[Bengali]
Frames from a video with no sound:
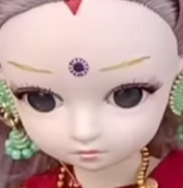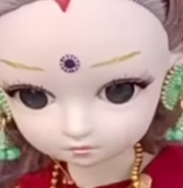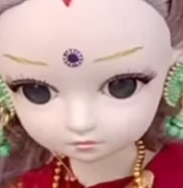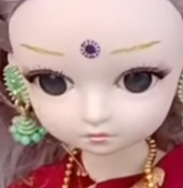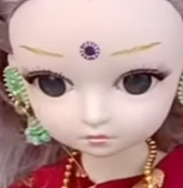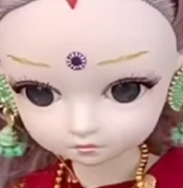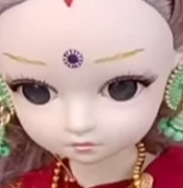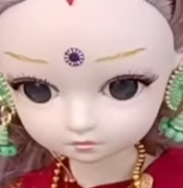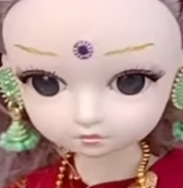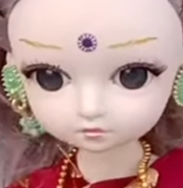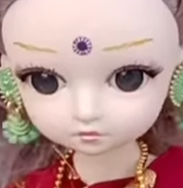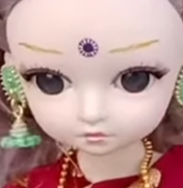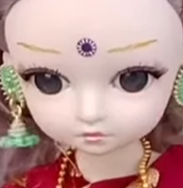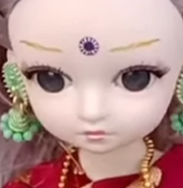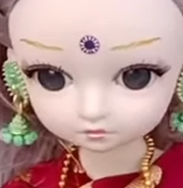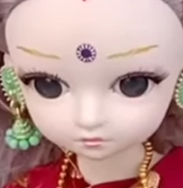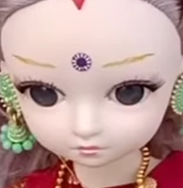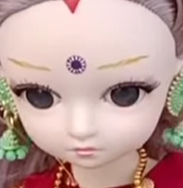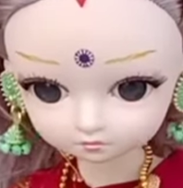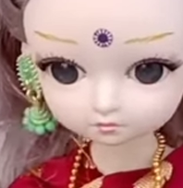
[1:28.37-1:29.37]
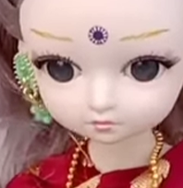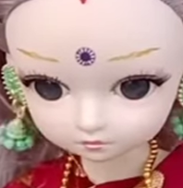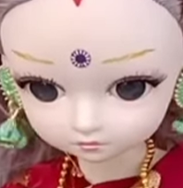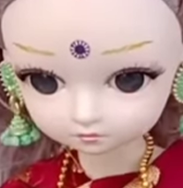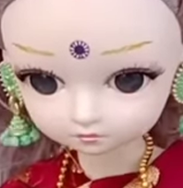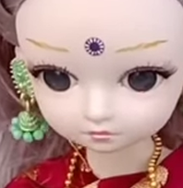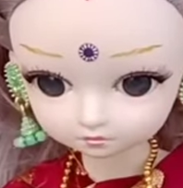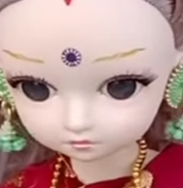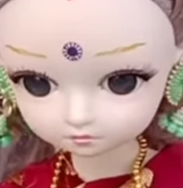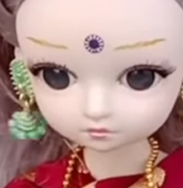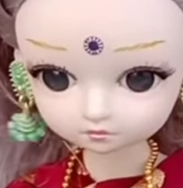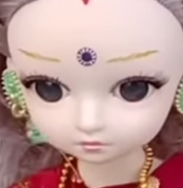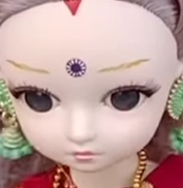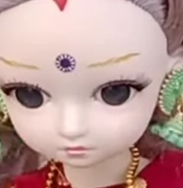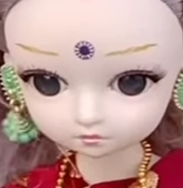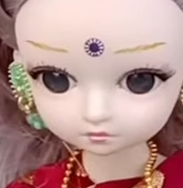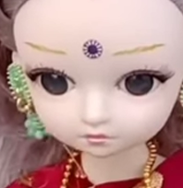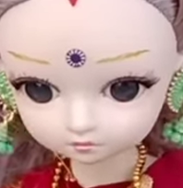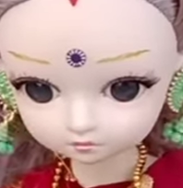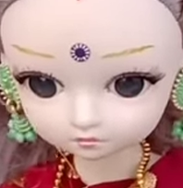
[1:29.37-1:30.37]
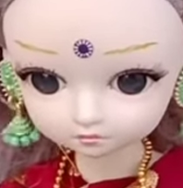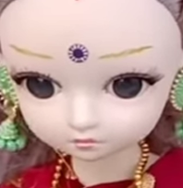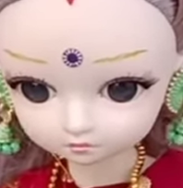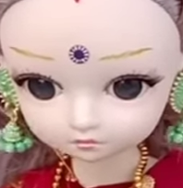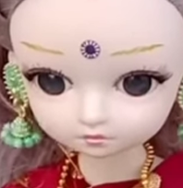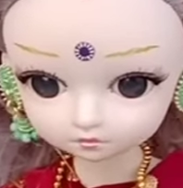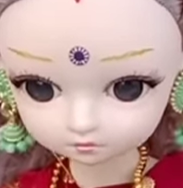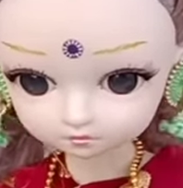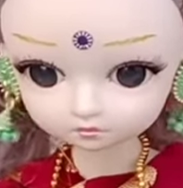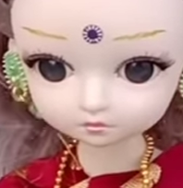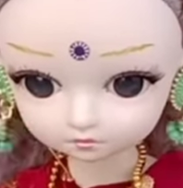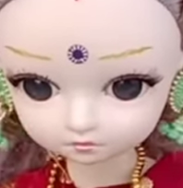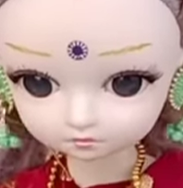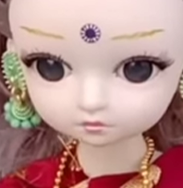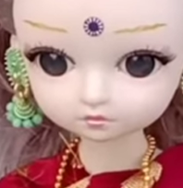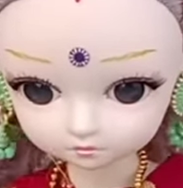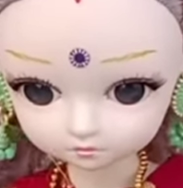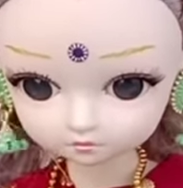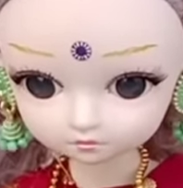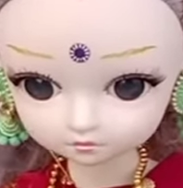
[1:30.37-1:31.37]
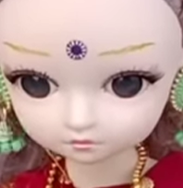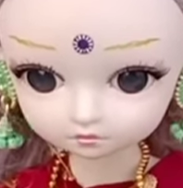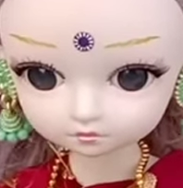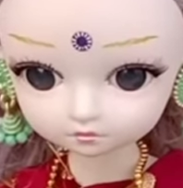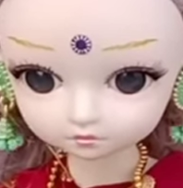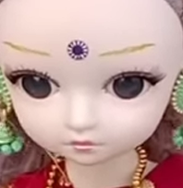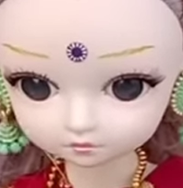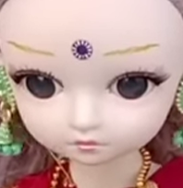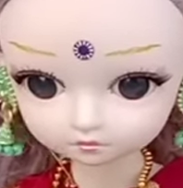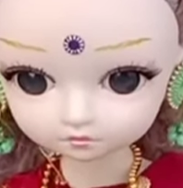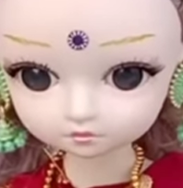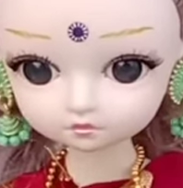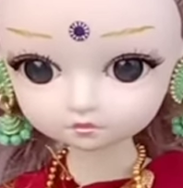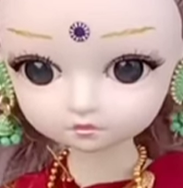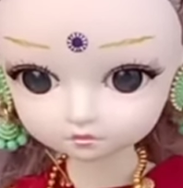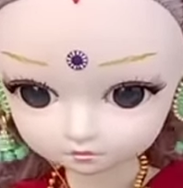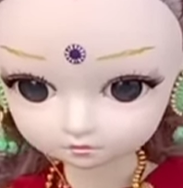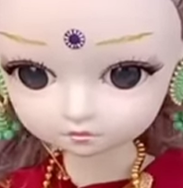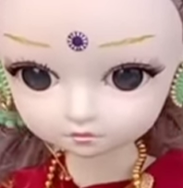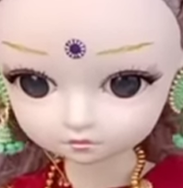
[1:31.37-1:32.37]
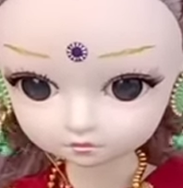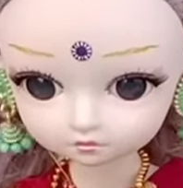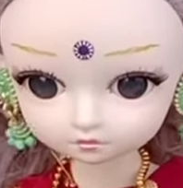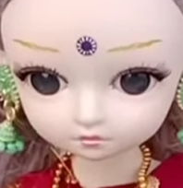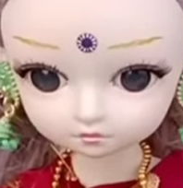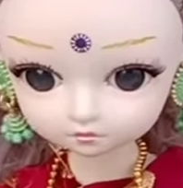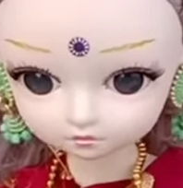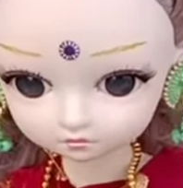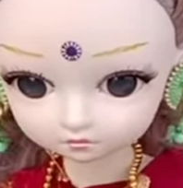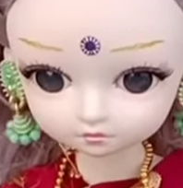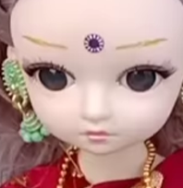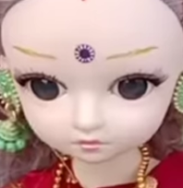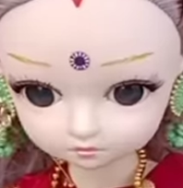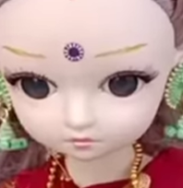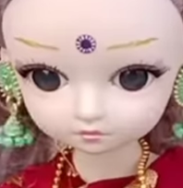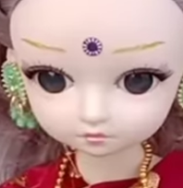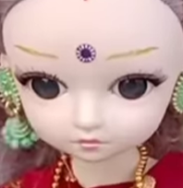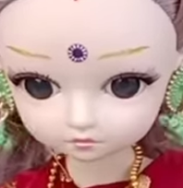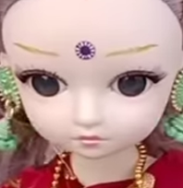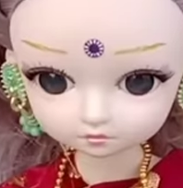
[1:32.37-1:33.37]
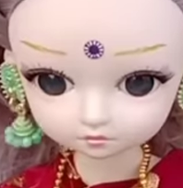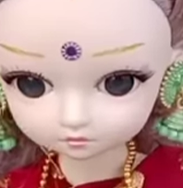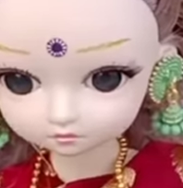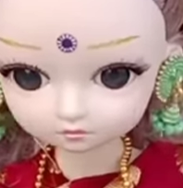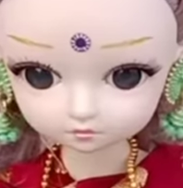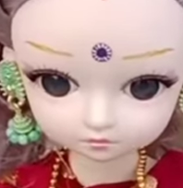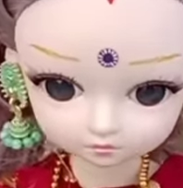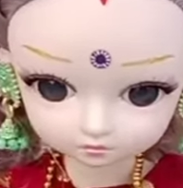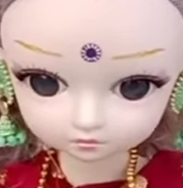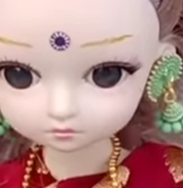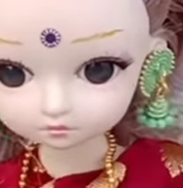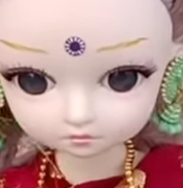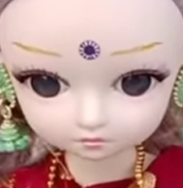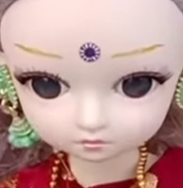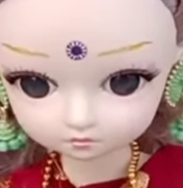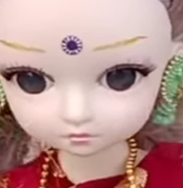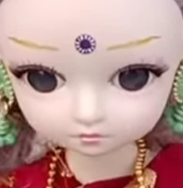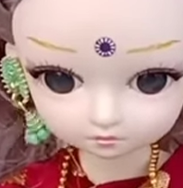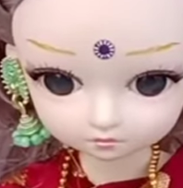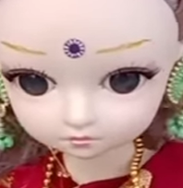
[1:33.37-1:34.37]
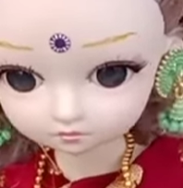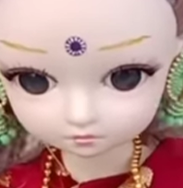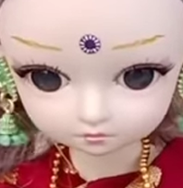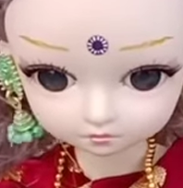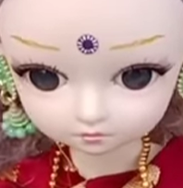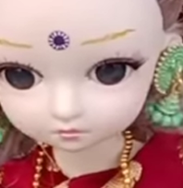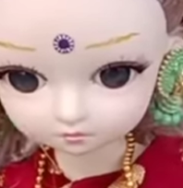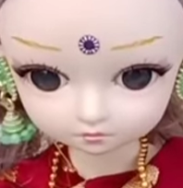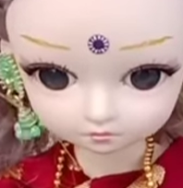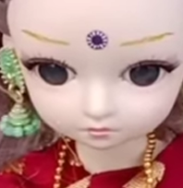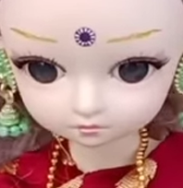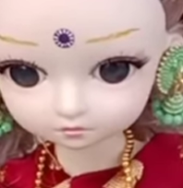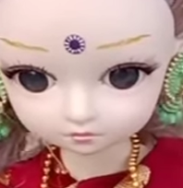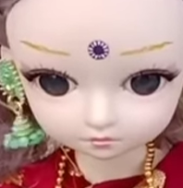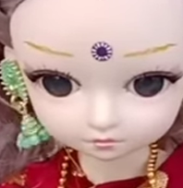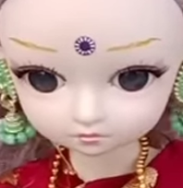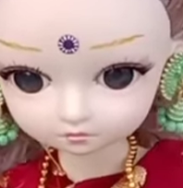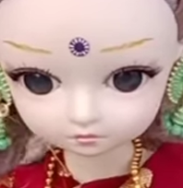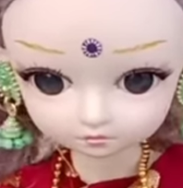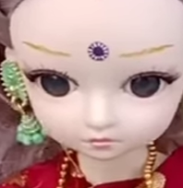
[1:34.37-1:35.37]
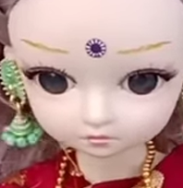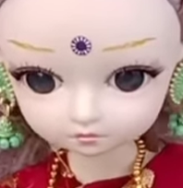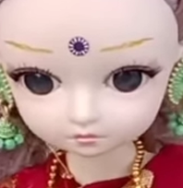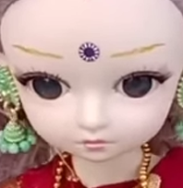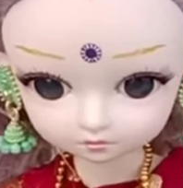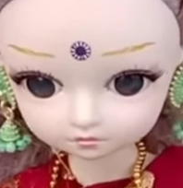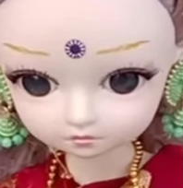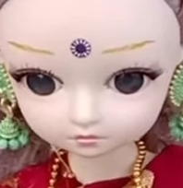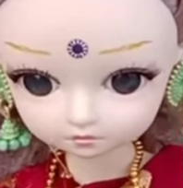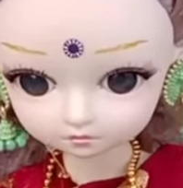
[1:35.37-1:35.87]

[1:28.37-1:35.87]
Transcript: ও এই ডাল ভাত খেয়ে কি আর পেট ভরে মাছ মাংস না হলে কি আমাদের মতো শাকচুন্নির শোভা পায়